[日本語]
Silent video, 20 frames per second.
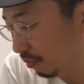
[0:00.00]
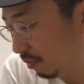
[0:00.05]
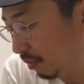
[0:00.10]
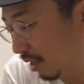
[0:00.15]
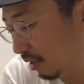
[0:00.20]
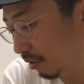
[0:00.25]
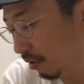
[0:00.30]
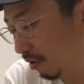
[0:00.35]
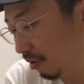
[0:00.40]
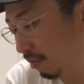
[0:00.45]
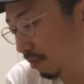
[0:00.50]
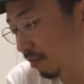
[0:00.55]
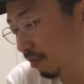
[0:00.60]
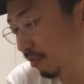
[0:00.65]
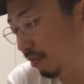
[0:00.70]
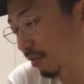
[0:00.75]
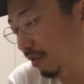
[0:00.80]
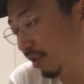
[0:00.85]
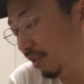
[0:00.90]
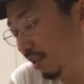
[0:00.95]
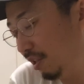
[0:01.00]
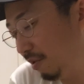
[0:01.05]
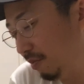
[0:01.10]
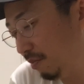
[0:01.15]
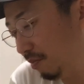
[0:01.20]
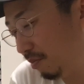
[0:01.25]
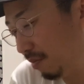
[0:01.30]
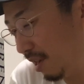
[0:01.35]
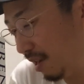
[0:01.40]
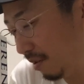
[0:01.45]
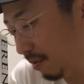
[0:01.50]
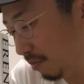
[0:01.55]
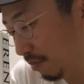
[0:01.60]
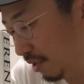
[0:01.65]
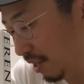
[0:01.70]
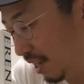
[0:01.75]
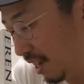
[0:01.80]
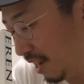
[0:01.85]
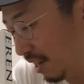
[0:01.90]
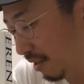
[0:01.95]
あと、もし、まあ、も
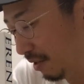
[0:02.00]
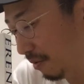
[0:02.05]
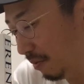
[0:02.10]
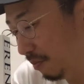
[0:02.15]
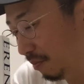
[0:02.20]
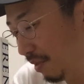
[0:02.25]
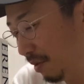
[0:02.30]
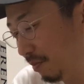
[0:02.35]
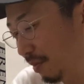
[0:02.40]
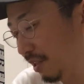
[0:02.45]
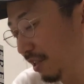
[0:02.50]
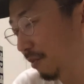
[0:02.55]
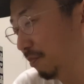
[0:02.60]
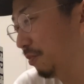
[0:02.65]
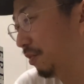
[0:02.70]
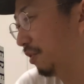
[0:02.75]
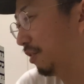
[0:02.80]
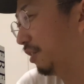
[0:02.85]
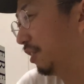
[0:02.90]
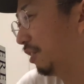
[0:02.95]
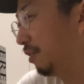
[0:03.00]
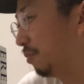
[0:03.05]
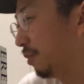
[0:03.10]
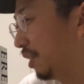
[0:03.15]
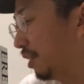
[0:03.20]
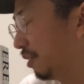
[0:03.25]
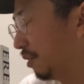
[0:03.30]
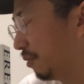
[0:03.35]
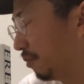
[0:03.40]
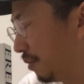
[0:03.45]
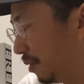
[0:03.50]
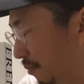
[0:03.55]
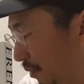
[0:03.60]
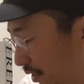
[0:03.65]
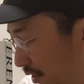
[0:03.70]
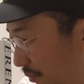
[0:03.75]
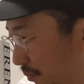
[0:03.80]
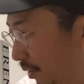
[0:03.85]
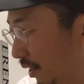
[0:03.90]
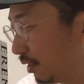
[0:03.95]
ういいや、メンバーシップ、今、メ
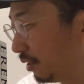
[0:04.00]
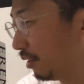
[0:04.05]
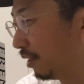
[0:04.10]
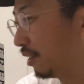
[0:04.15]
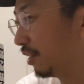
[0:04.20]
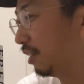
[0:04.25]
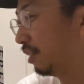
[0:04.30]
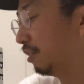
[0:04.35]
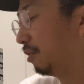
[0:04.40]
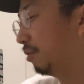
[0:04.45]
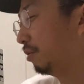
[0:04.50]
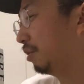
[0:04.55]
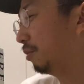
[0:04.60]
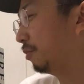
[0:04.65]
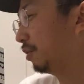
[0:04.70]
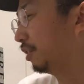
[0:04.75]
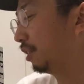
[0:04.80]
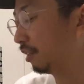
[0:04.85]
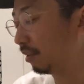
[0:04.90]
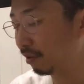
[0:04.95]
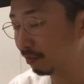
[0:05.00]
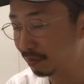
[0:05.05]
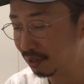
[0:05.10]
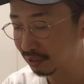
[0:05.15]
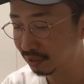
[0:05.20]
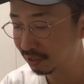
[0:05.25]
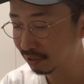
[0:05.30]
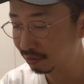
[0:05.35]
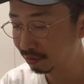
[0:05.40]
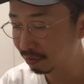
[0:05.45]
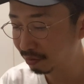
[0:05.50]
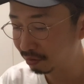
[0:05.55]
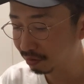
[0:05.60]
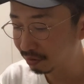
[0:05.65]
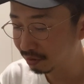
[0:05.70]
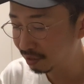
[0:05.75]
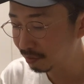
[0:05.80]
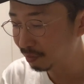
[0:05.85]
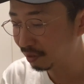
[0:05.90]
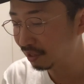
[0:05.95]
ンバーシップ入ってくださいって言おうと思ったけど、まあ、きっと、
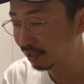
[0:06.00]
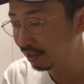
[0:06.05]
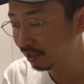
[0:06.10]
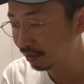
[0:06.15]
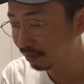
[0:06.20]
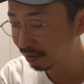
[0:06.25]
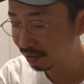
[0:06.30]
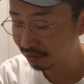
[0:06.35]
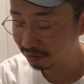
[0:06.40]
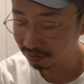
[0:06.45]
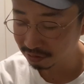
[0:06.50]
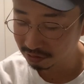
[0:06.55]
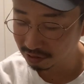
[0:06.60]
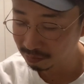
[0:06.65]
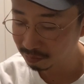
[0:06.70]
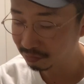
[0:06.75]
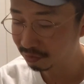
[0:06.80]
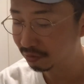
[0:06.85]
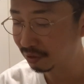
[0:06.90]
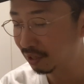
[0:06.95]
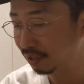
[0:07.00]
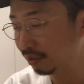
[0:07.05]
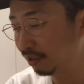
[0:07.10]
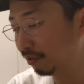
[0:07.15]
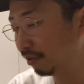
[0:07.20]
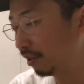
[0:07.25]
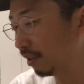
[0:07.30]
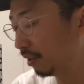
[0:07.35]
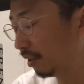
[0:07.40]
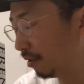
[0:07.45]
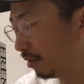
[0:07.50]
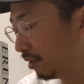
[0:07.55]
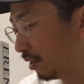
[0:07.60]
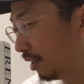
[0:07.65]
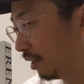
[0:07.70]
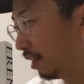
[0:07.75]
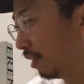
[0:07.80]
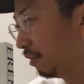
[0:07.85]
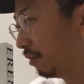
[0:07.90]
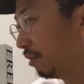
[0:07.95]
今聞いてくれてる人はもう入ってくれてる
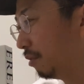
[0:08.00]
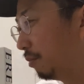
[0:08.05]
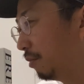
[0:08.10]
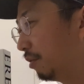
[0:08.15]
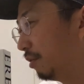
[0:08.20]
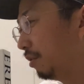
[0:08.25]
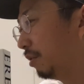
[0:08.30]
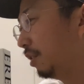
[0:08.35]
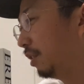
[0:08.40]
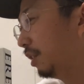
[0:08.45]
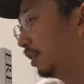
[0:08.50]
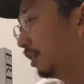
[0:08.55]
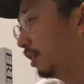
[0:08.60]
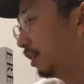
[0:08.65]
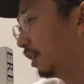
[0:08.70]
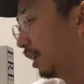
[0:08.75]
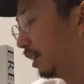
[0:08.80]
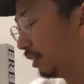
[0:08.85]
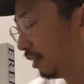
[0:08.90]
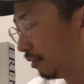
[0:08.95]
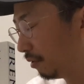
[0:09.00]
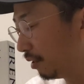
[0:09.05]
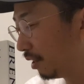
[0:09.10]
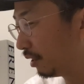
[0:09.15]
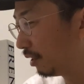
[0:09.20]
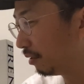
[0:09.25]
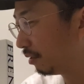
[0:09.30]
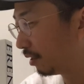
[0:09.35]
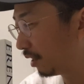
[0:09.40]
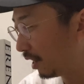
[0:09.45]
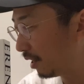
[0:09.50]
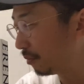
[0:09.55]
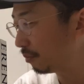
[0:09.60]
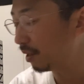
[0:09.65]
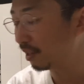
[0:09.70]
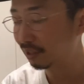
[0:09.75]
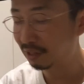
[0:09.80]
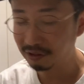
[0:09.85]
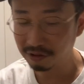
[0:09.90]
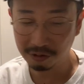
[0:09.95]
し、単行本入ってくれてるか、
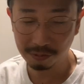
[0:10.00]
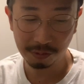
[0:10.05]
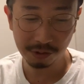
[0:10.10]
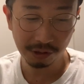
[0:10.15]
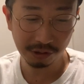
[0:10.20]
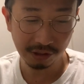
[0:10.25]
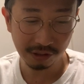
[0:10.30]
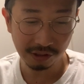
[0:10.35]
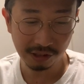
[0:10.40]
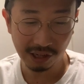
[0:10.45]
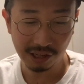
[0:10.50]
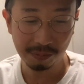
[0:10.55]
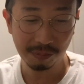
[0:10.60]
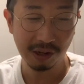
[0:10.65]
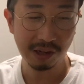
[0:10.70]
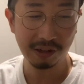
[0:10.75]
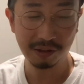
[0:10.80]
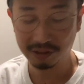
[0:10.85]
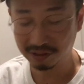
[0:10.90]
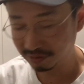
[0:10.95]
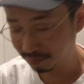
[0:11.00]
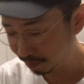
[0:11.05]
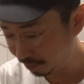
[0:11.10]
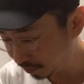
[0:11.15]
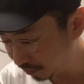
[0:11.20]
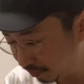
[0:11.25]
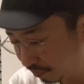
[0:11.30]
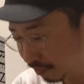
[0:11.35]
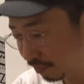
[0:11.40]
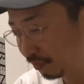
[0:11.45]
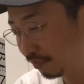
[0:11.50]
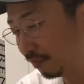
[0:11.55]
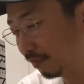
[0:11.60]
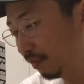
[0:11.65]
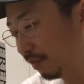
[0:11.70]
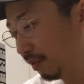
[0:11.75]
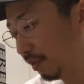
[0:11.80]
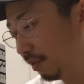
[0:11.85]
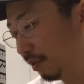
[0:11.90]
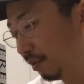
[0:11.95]
まあ、単行本読んでるか、まあ、
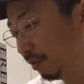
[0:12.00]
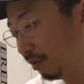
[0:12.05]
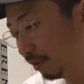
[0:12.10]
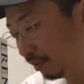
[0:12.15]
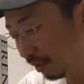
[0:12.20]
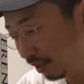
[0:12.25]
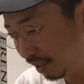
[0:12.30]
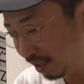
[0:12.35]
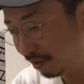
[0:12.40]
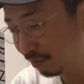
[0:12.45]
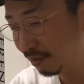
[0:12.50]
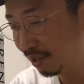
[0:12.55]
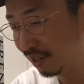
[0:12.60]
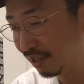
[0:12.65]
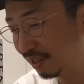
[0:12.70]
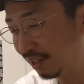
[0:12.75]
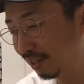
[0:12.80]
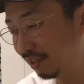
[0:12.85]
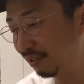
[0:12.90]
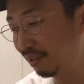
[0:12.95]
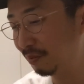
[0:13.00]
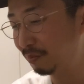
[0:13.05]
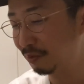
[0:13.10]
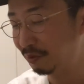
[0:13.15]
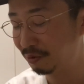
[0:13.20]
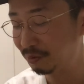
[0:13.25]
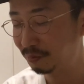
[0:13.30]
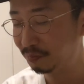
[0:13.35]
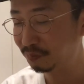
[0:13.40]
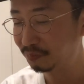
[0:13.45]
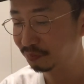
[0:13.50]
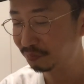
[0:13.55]
本当に皆さんにはも